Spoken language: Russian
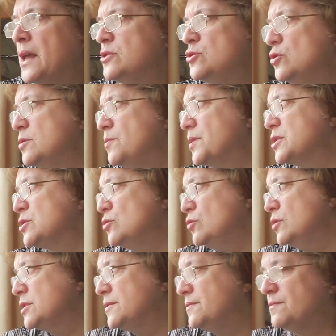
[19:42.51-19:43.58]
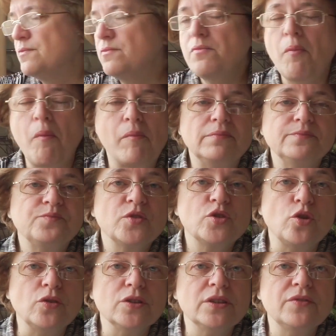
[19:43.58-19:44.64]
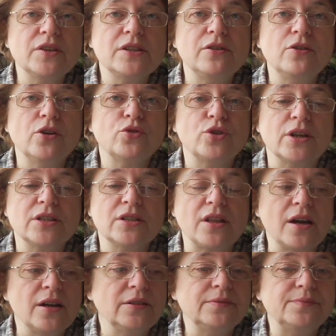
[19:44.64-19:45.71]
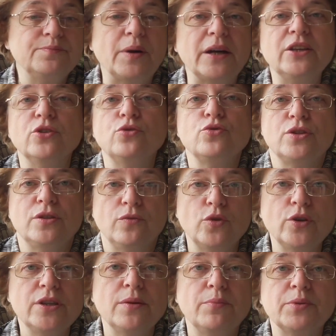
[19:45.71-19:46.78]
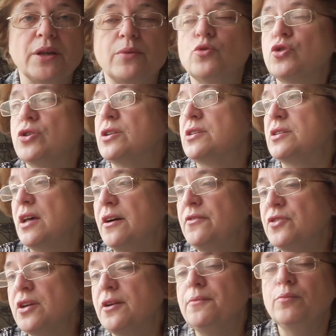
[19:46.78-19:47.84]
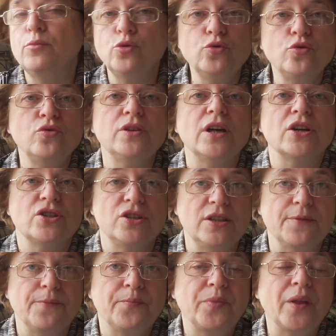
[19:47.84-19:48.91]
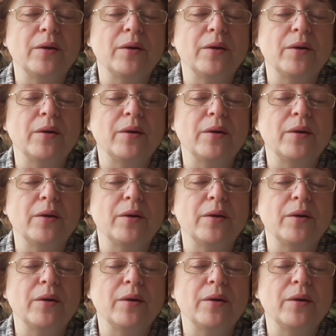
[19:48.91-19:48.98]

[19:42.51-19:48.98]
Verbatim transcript: Сегодня проснулась Солнце весь лед растаял, поеду сегодня, потому что завтра будут дожди,